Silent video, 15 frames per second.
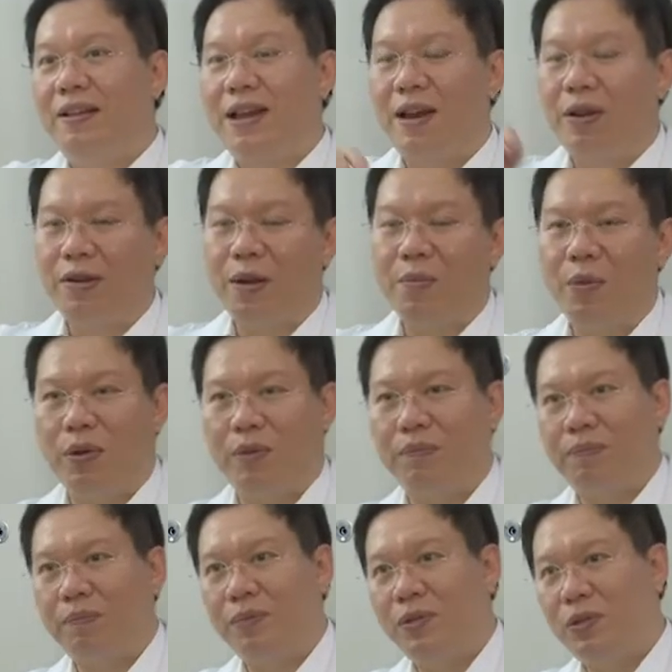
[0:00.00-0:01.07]
ถ้าเรากำหนด
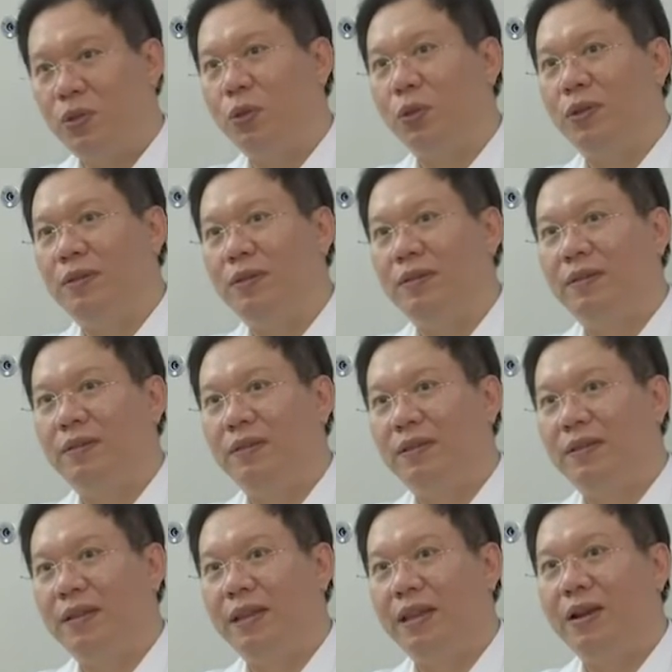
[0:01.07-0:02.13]
จุด
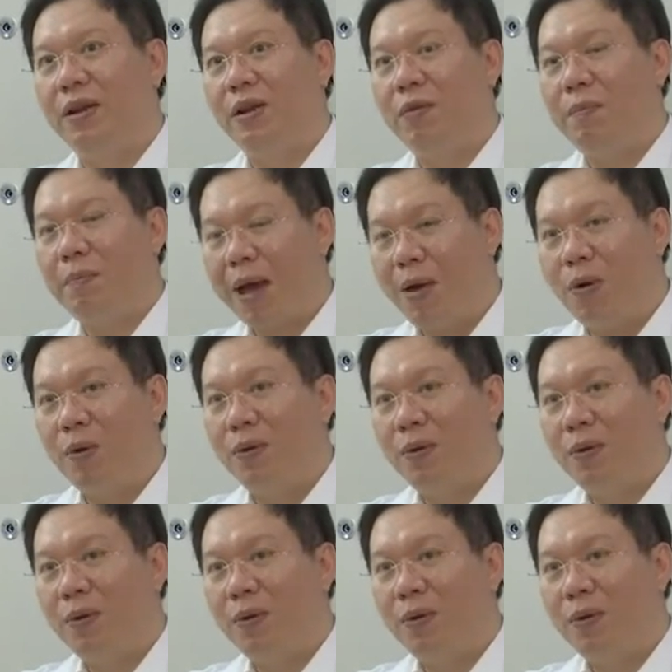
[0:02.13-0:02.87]
ที่เราเรียกว่าเป้า